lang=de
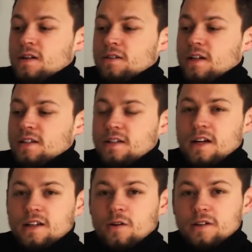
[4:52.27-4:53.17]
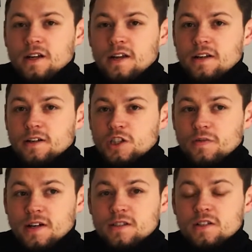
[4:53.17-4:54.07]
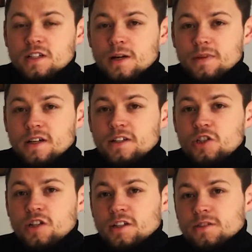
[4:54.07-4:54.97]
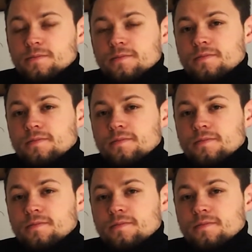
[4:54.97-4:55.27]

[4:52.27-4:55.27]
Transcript: Und da hatten die halt auch ein Geländer geschweißt und das kam dann in die Stadt.